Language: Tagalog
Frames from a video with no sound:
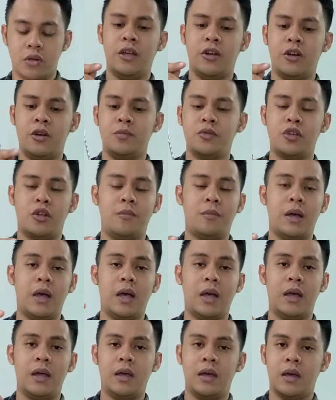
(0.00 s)
herbs, or
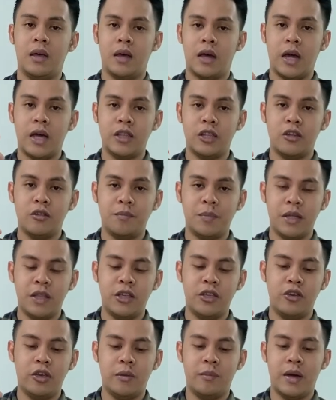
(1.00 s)
mga kahit anong
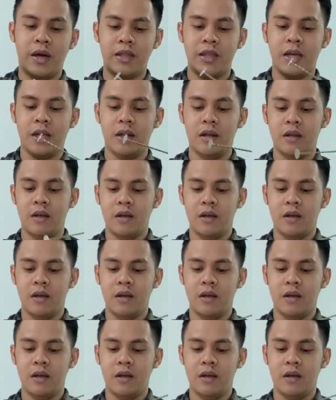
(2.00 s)
pwede nyo i-model.